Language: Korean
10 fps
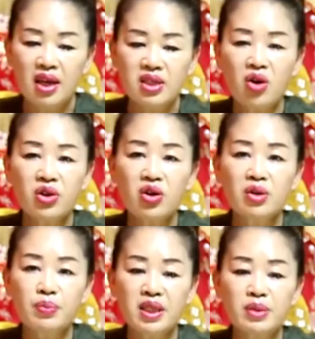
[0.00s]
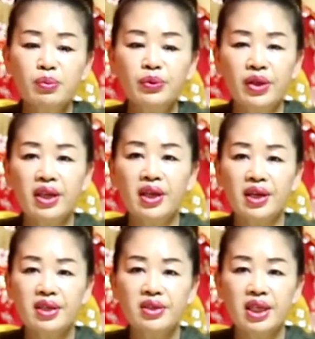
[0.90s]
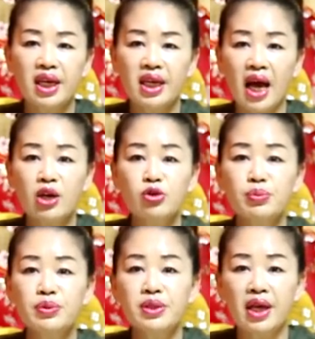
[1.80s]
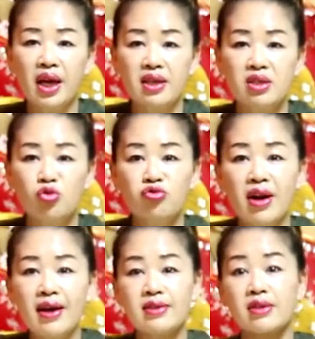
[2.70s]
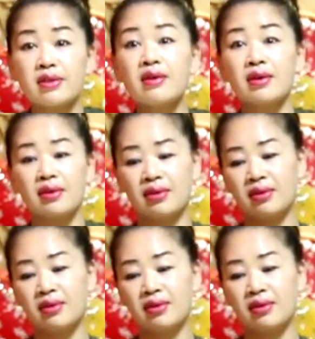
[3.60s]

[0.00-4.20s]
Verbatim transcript: 그러니까 성격 급하신 분들에 대해서 제가 하고 싶은 얘기가 있어. 우라가 쳐서